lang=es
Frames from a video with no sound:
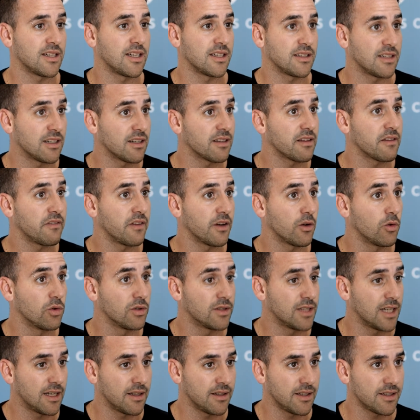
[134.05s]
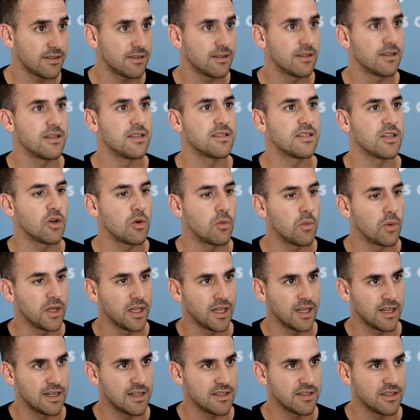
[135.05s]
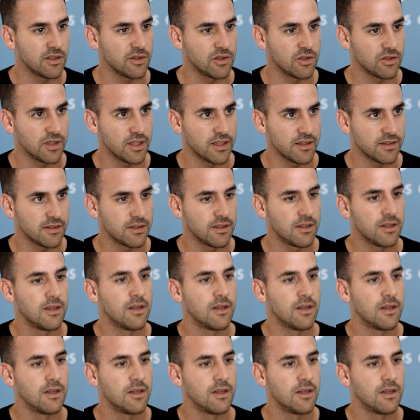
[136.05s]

a tener dificultades y se comunican al 103.